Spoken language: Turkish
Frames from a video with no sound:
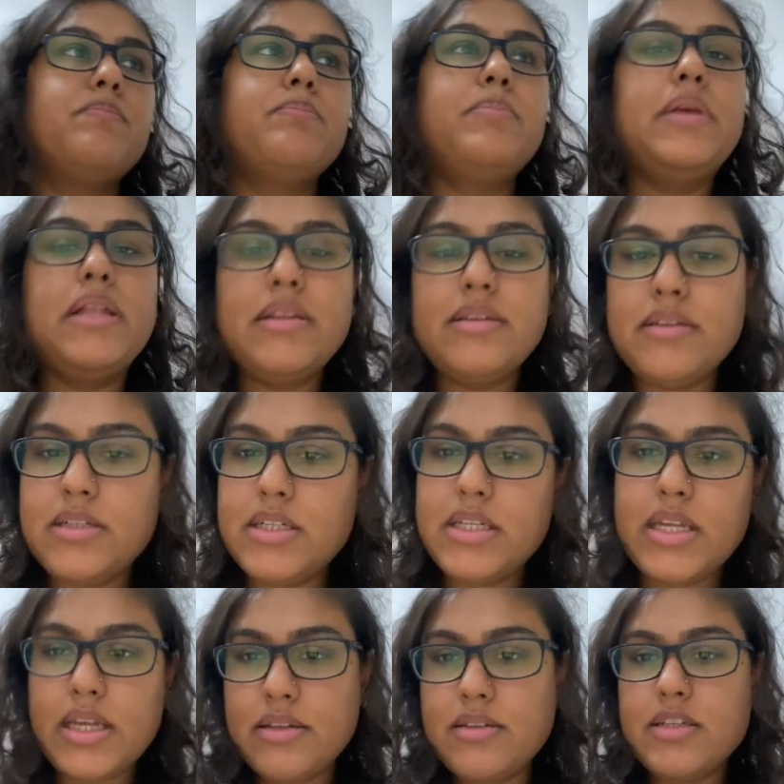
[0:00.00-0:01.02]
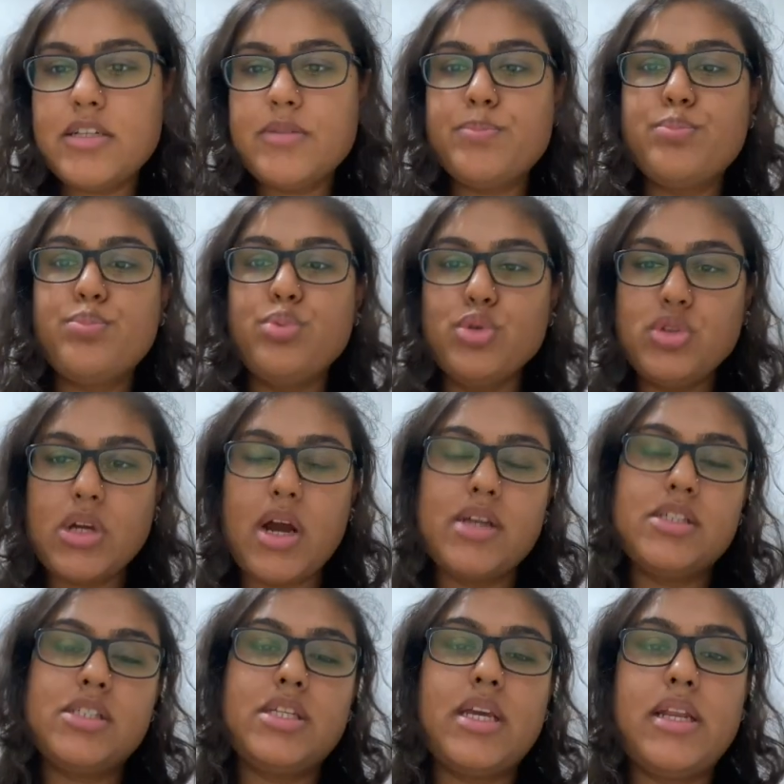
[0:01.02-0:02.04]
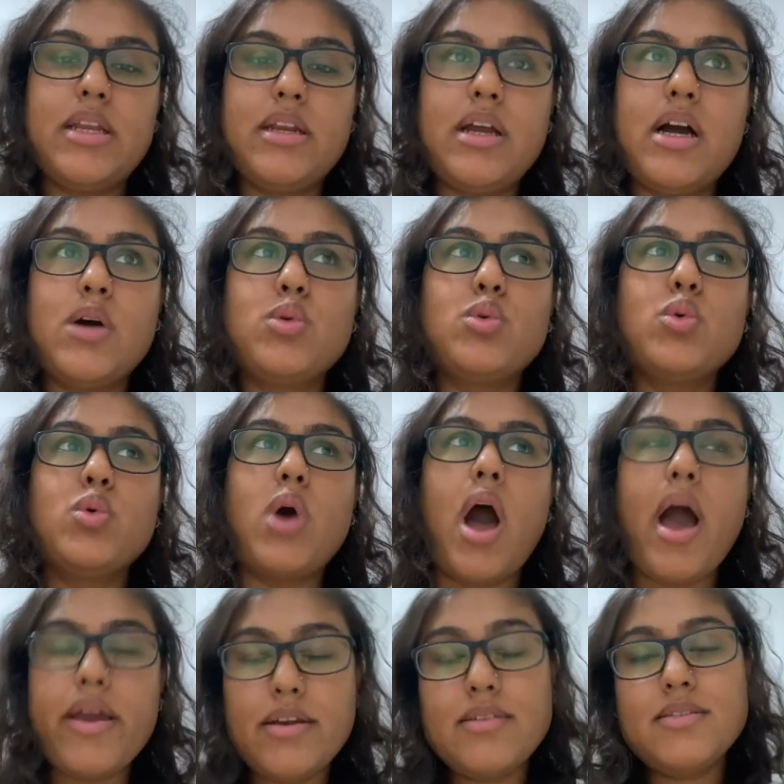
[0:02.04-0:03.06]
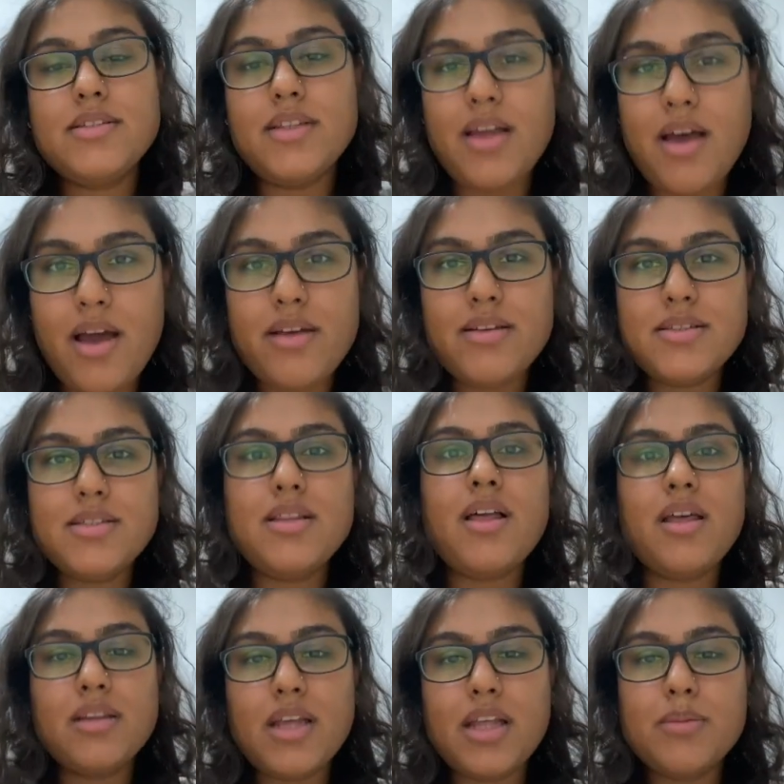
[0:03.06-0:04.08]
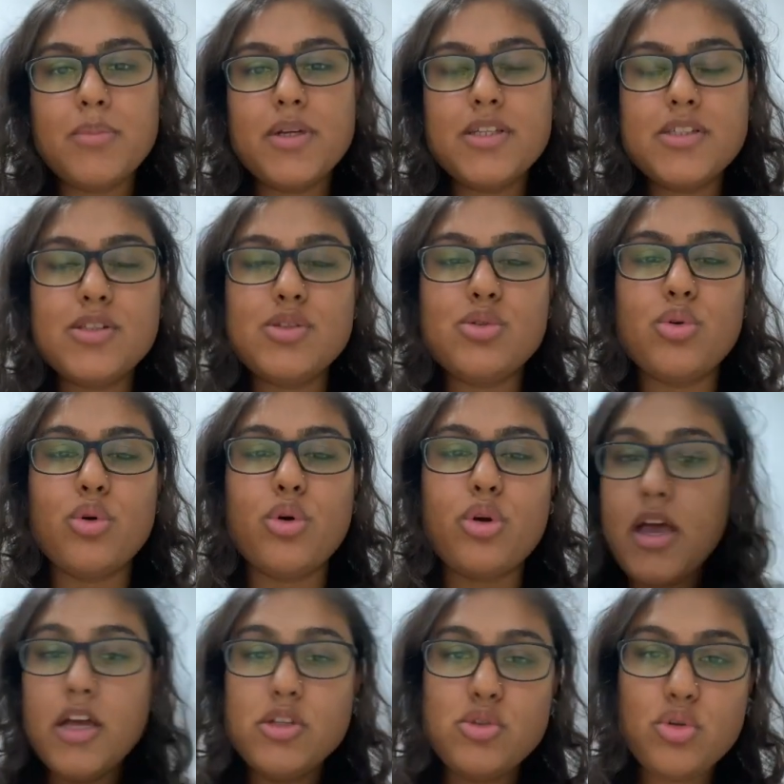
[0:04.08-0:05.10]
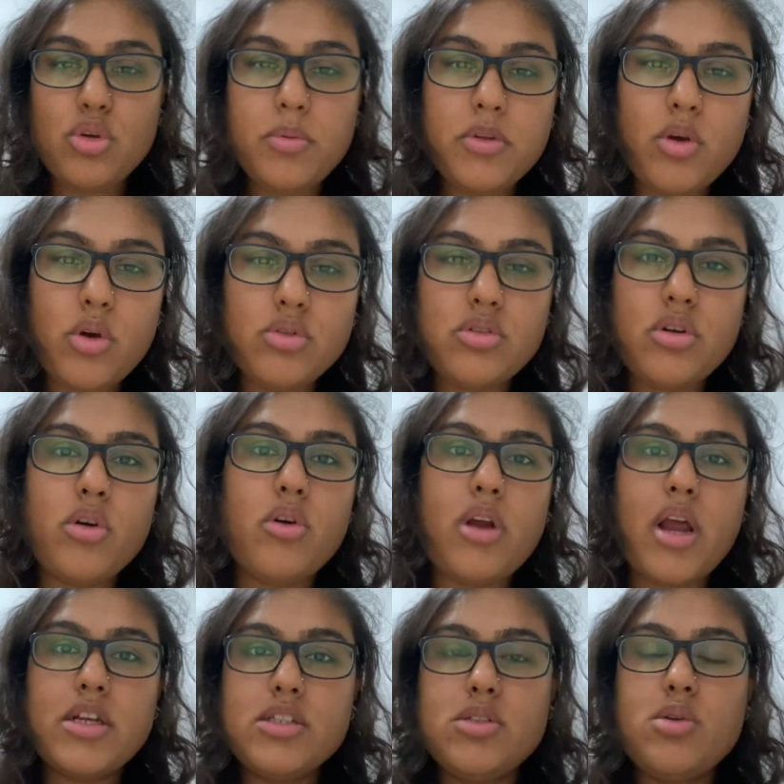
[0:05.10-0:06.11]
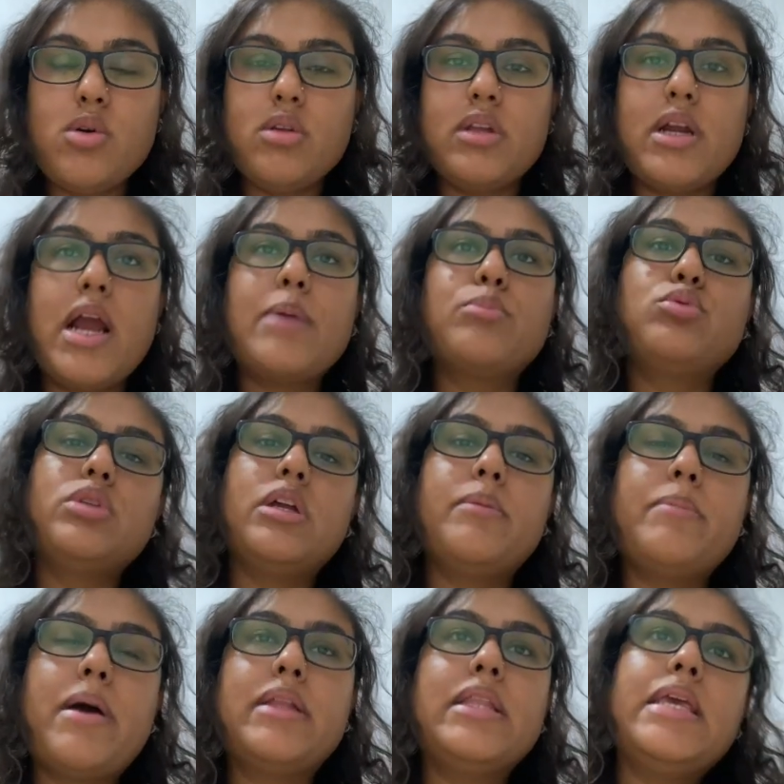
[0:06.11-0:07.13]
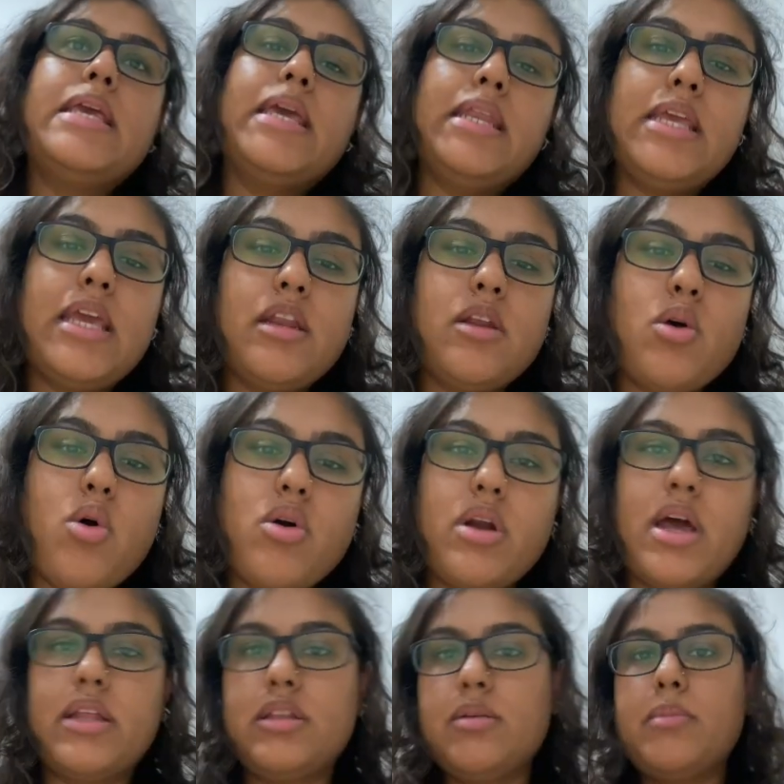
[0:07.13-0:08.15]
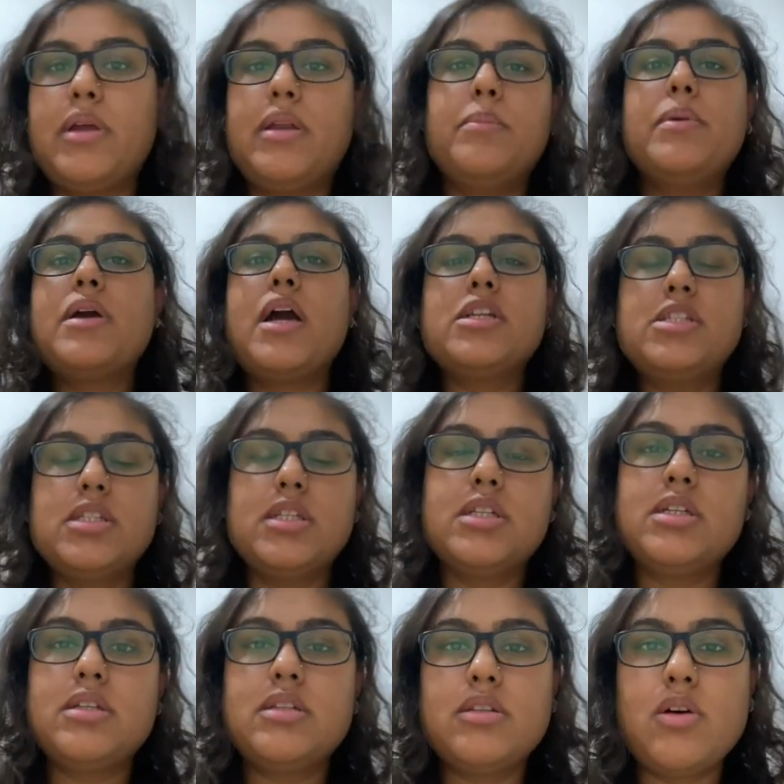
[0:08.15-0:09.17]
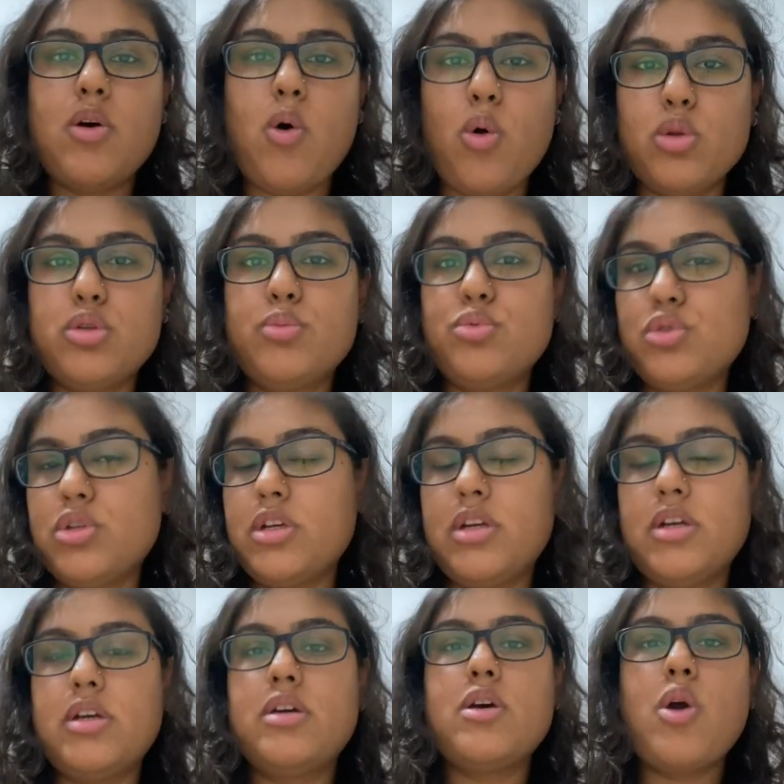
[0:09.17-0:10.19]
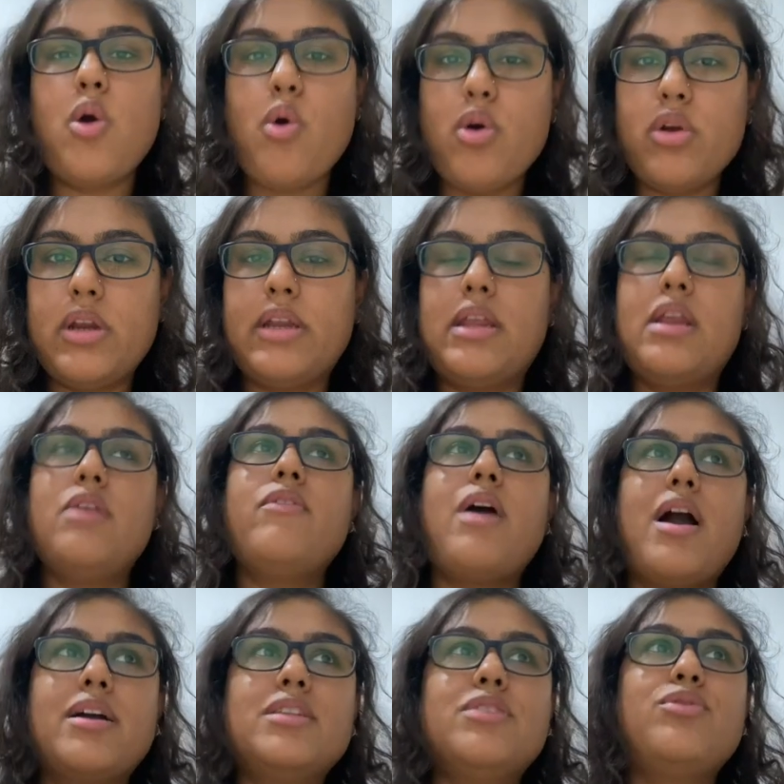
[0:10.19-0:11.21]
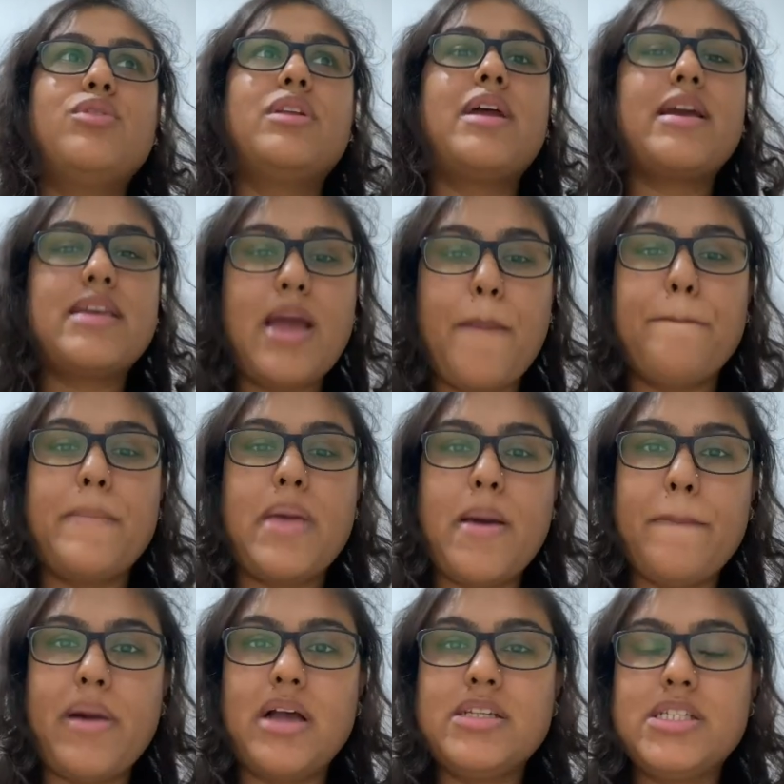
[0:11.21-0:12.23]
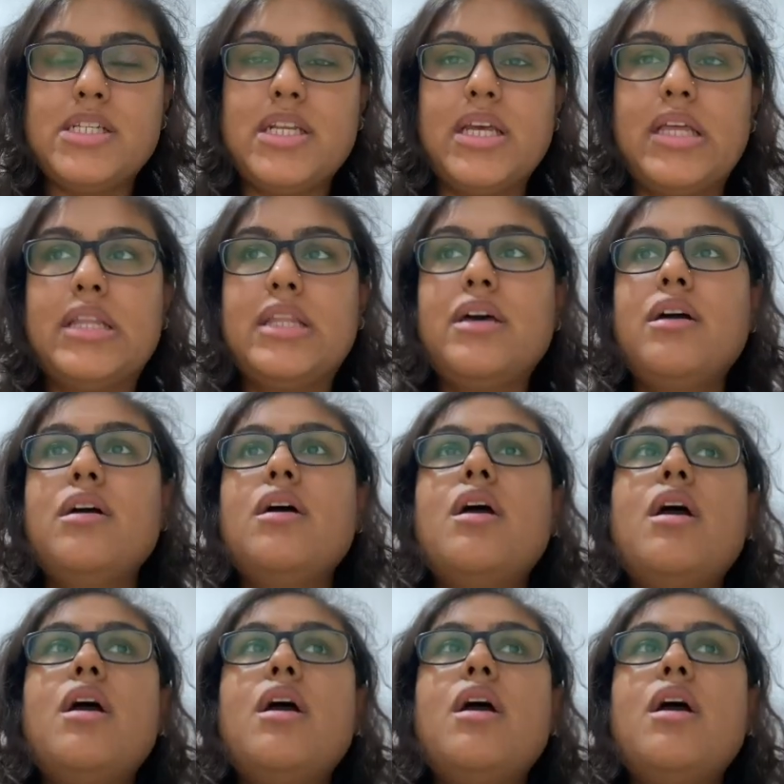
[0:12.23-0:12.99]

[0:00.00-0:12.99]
bildiri nedir bu tarz şeyleri ayrıntılı ayrıntılı anlatmak istiyorum. Çünkü bir doktor öğrencisi olarak bunları ben de yeni yeni öğrendim. Hani birkaç yıl oldu bunları öğreneli ve aktif olarak yapmaya başlayalı.